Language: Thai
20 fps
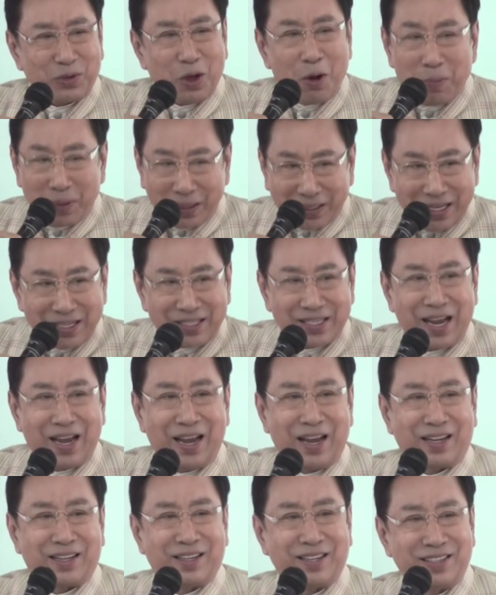ต้องปฏิเส
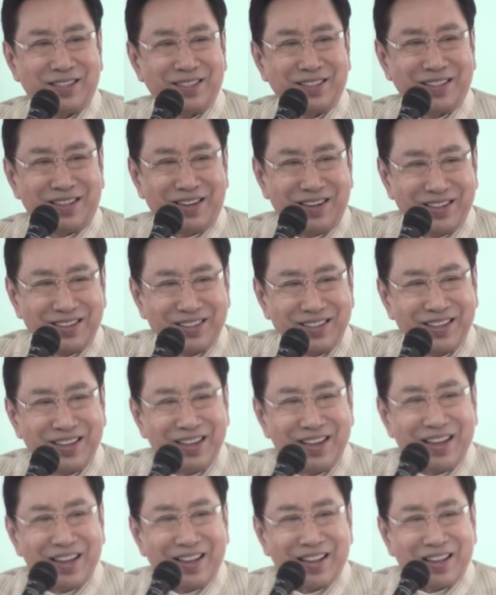ธ
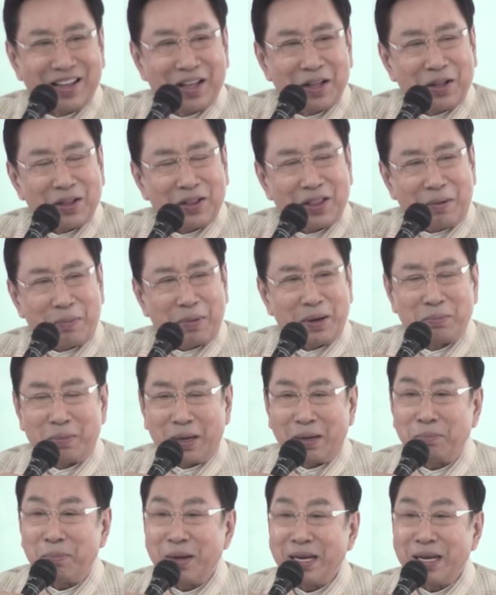แต่มันมัน